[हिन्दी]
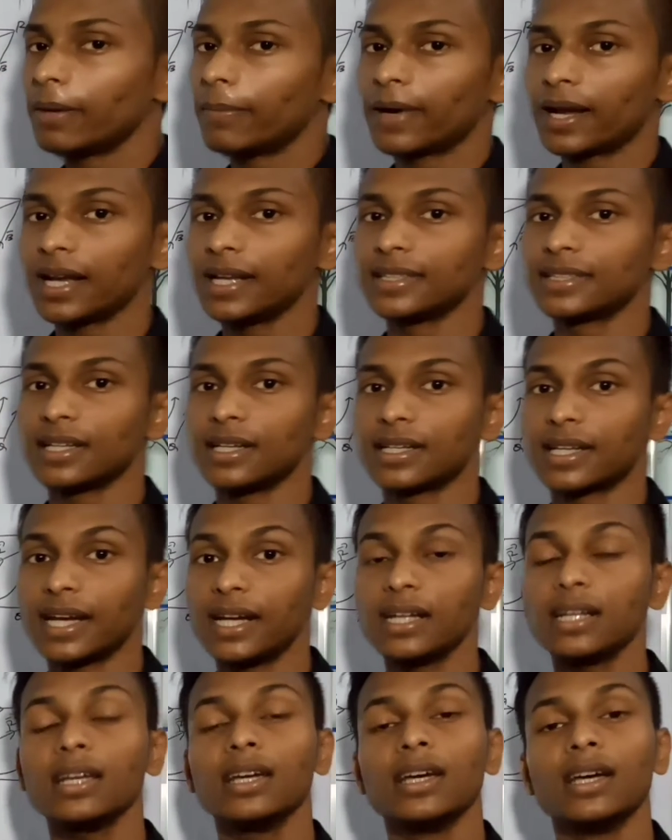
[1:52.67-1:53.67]
हमारा रिजल्टेंट
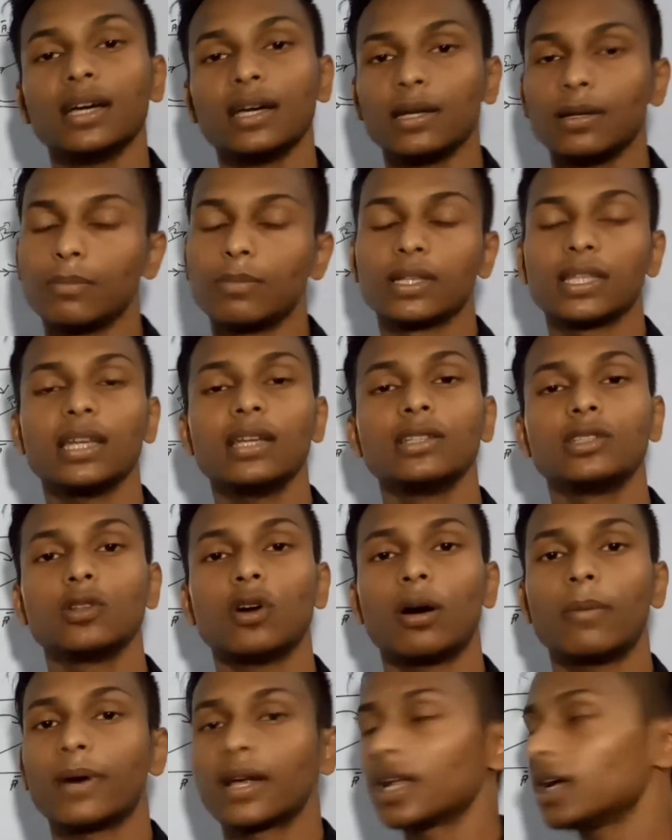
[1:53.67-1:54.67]
मतलब जो
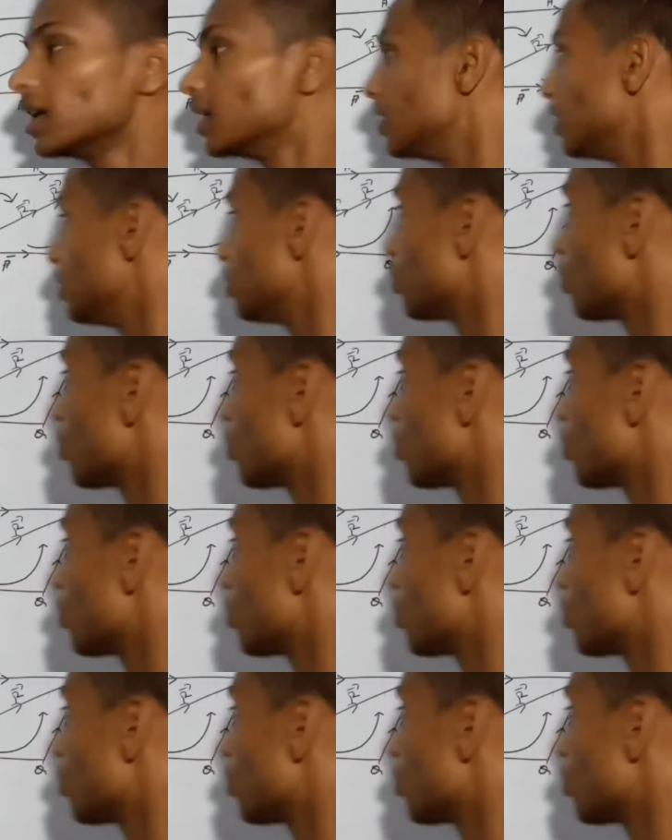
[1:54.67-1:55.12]
हमारा इन